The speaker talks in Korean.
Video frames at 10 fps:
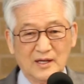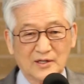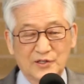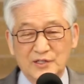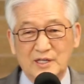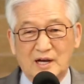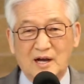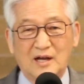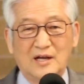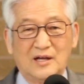
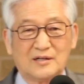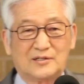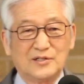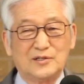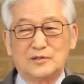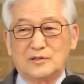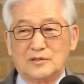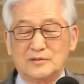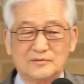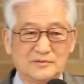그러니까 그